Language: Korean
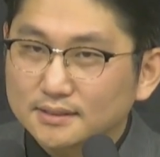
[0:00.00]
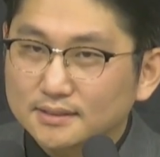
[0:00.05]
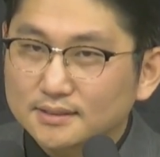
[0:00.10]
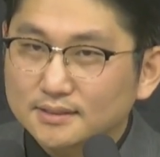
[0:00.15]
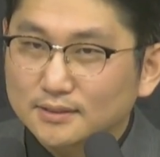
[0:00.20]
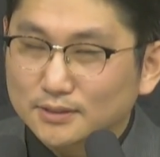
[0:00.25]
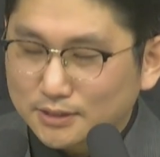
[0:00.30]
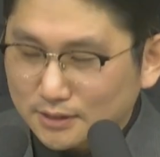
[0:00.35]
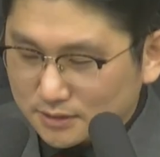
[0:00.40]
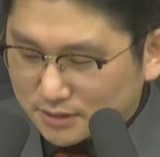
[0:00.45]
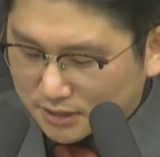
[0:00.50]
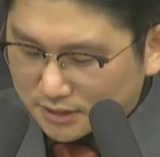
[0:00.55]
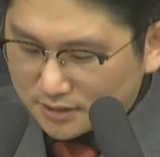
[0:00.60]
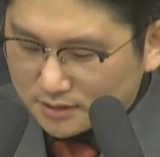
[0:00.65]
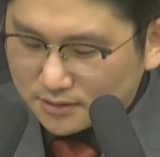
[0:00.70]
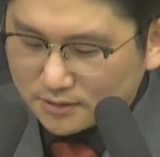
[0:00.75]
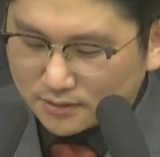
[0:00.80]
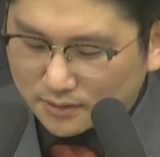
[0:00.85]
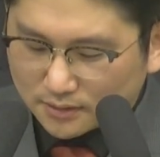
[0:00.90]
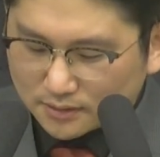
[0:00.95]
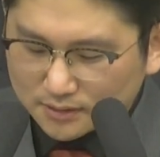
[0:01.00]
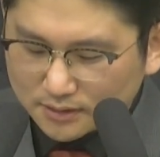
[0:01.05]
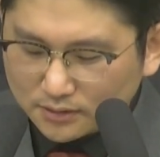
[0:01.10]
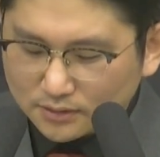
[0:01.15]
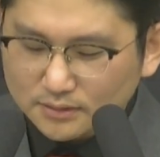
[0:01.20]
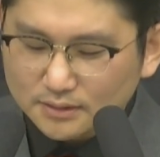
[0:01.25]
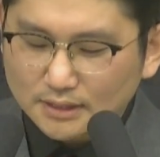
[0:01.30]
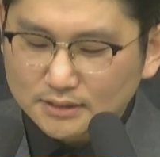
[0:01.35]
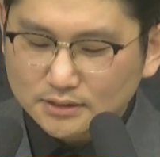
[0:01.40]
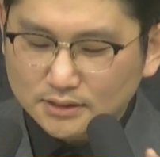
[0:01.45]
어떤 증거 이런
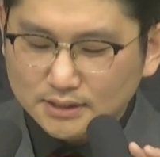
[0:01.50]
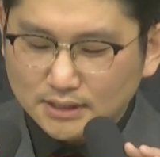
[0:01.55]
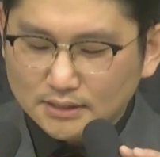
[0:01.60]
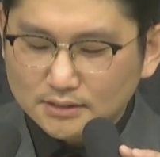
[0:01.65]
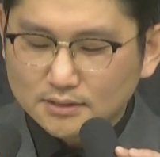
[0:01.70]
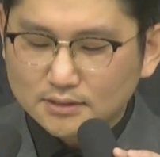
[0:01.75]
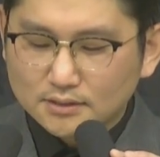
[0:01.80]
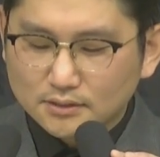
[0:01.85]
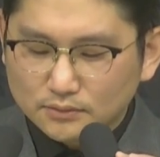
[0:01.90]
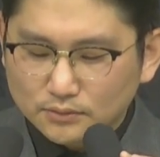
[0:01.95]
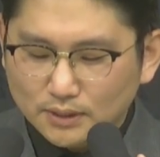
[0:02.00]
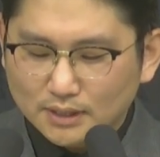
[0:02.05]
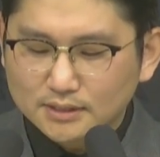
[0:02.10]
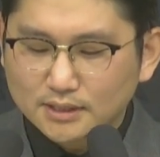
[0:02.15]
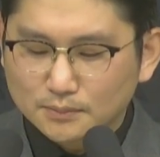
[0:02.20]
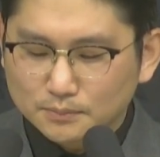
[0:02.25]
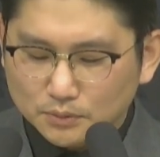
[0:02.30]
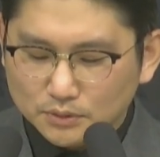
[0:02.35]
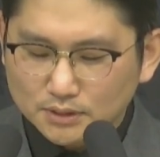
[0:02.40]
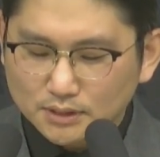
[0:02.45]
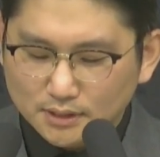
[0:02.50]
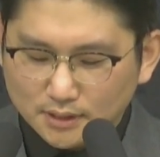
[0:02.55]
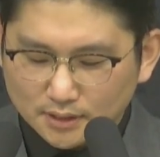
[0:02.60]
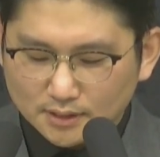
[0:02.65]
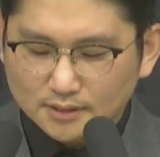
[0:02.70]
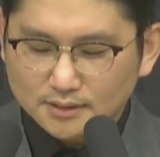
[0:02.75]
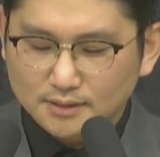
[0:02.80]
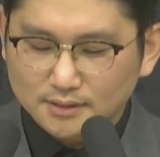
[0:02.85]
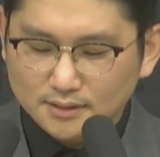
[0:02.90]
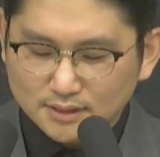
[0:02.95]
데서 찾으려고 하다
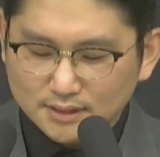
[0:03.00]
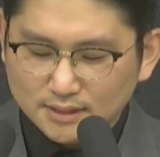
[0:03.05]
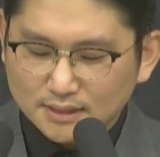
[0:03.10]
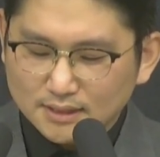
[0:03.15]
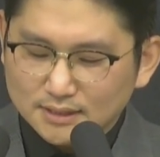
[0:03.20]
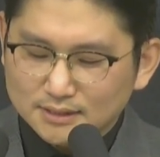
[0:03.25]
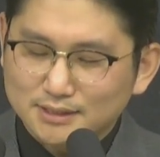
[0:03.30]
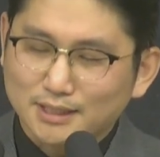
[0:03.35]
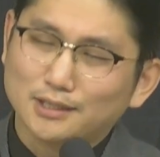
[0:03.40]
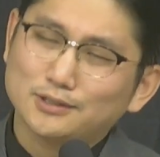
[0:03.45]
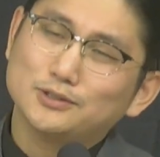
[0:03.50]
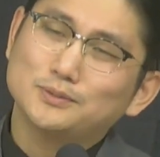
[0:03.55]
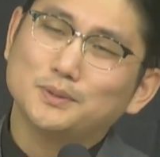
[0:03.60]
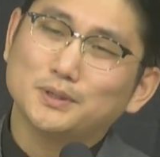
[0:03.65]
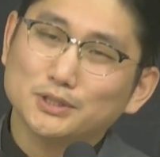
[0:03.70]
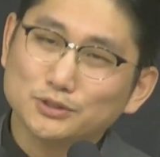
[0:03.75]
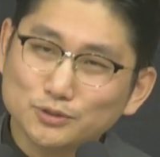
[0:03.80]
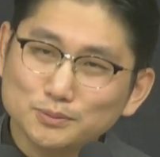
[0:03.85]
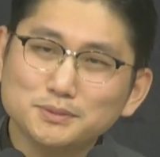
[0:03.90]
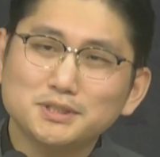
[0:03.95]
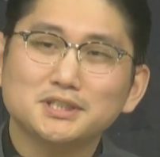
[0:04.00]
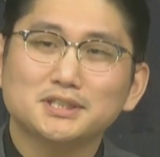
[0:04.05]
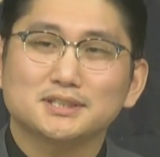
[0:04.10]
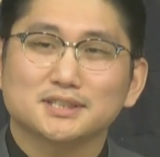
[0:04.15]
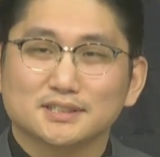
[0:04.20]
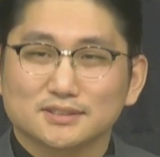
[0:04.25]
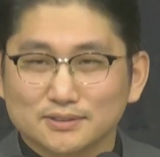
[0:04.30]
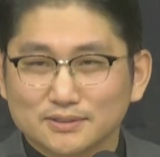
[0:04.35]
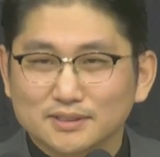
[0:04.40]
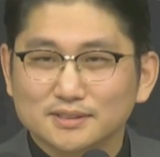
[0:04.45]
보니까 자꾸 뭔가 숨기게
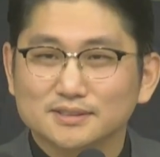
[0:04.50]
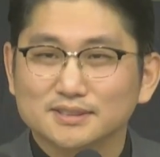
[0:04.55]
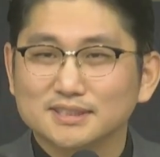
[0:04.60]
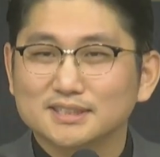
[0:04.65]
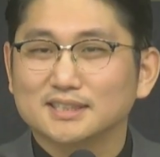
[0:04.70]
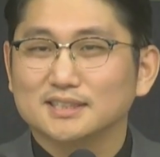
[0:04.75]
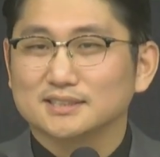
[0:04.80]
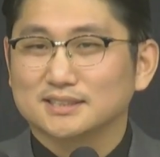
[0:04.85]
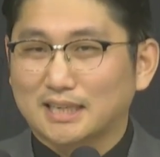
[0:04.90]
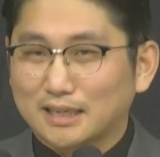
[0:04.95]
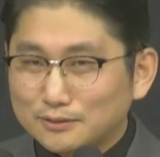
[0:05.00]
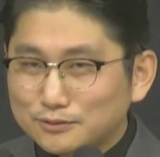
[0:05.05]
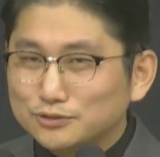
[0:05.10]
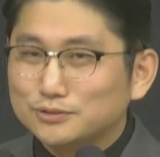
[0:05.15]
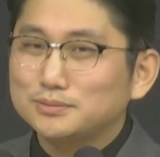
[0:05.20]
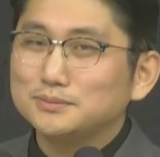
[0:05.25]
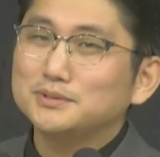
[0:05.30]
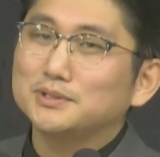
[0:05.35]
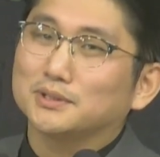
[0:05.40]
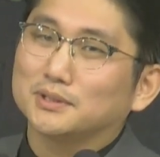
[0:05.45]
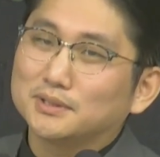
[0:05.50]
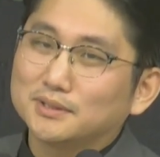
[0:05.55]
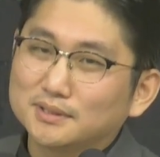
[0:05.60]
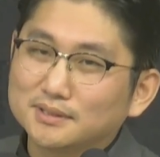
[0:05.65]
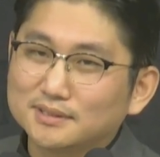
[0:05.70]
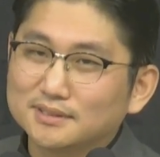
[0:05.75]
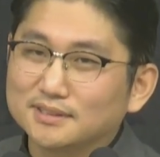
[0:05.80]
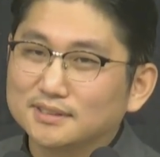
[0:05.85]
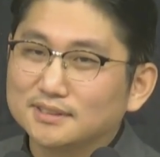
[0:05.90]
되는 거예요 그러니까 자꾸 숨겨 네.